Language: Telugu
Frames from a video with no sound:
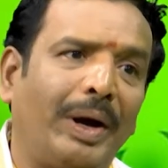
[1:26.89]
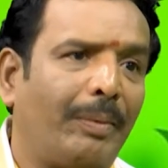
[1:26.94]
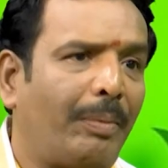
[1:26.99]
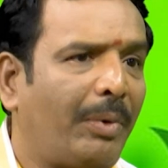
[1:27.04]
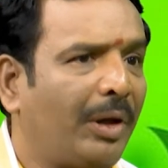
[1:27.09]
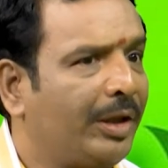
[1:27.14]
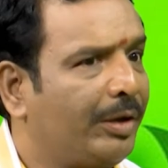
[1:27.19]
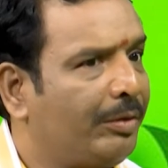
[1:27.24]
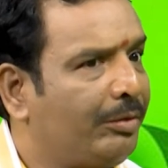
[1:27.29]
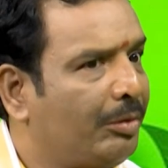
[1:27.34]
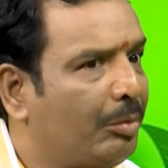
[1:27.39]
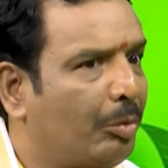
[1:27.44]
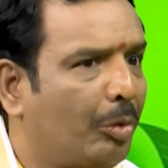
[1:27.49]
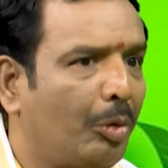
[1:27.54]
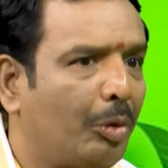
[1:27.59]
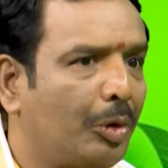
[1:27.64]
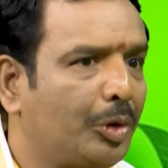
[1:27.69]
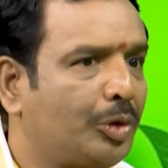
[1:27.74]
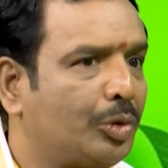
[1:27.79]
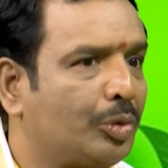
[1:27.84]
పదవి
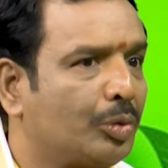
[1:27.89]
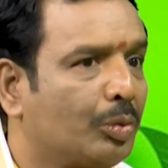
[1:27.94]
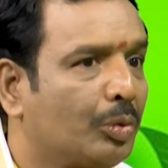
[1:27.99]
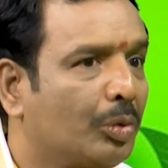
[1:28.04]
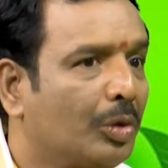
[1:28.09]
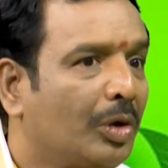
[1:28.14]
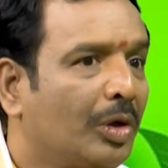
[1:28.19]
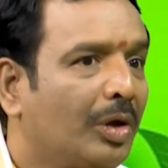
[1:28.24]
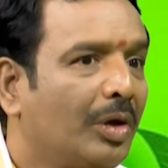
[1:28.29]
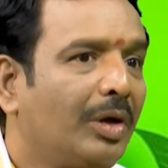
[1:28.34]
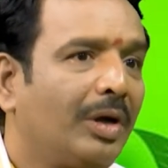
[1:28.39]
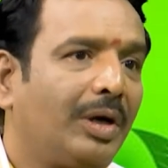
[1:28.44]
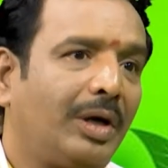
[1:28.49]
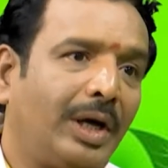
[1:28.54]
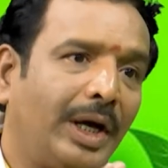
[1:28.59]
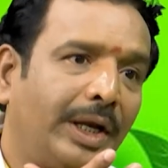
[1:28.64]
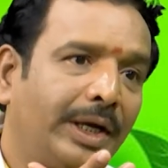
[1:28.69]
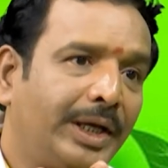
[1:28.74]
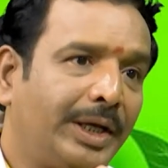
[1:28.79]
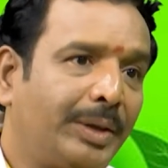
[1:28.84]
పోవచ్చు
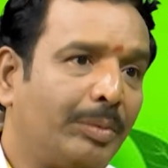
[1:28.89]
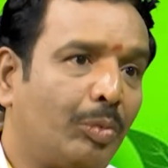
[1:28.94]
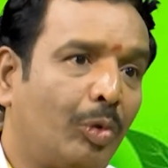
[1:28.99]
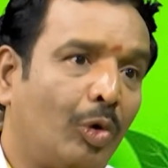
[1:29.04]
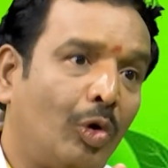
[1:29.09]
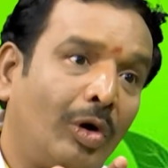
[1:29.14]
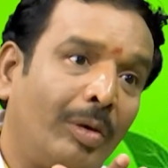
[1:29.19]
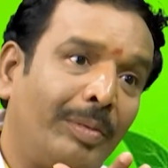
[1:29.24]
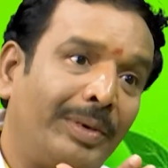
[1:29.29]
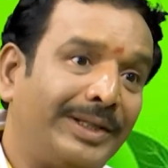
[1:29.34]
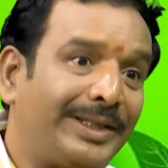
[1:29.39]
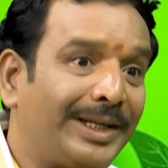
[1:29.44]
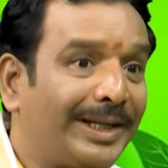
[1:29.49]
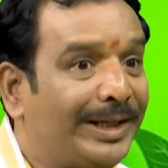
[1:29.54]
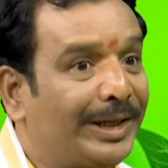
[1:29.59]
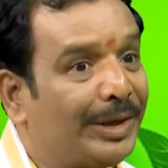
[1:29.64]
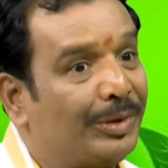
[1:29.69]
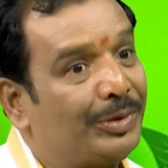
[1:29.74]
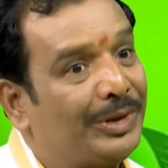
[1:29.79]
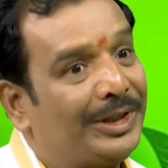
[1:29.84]
కానీ భోగమే
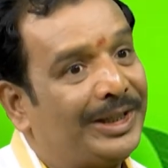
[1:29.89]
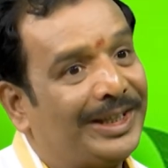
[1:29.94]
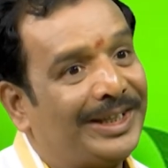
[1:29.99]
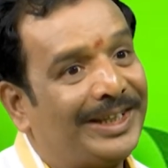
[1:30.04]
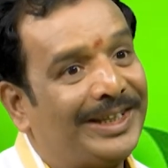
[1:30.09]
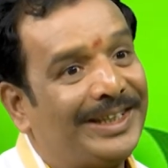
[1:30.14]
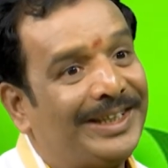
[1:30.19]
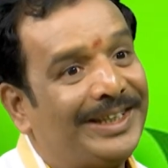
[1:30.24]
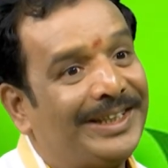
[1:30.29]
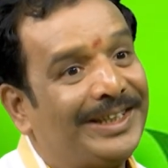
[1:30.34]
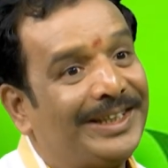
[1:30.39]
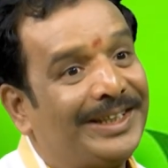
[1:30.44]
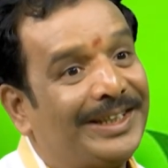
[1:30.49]
తట్నే ఉంది కదండి